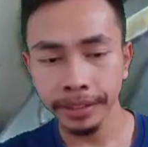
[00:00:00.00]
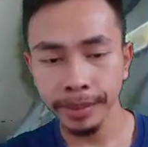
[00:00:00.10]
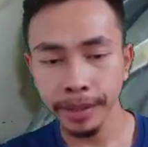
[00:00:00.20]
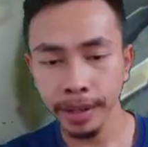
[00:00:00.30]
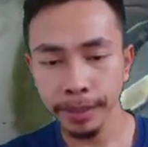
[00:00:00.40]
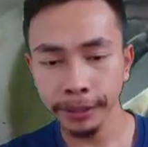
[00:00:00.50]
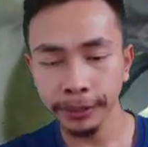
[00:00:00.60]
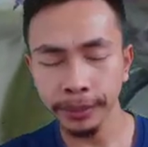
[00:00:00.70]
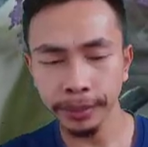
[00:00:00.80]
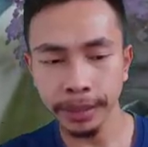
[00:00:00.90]
Dan sekarang tim kakak
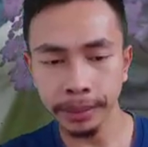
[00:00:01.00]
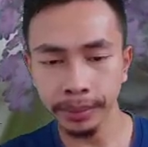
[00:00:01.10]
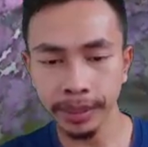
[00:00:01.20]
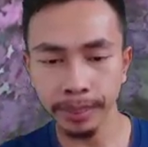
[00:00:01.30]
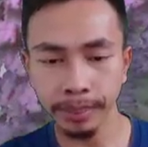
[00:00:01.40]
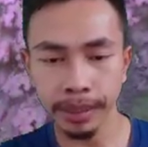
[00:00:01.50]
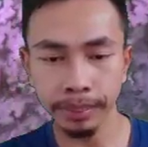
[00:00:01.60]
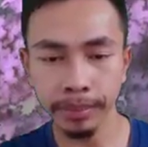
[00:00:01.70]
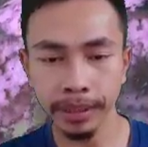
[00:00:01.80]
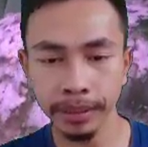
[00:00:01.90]
masih unggul, yaitu 5
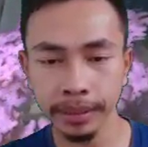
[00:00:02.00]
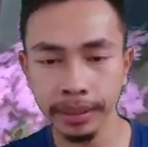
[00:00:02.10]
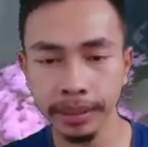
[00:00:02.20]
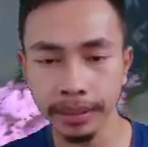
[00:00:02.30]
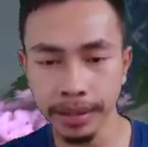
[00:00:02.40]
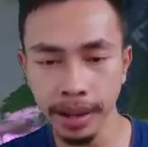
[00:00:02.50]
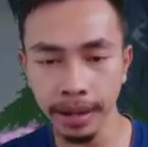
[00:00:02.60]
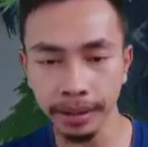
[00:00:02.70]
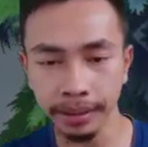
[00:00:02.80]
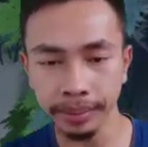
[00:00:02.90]
per
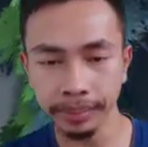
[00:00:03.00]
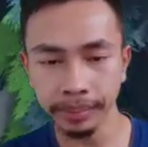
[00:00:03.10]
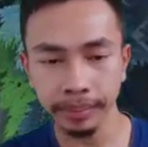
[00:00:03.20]
3.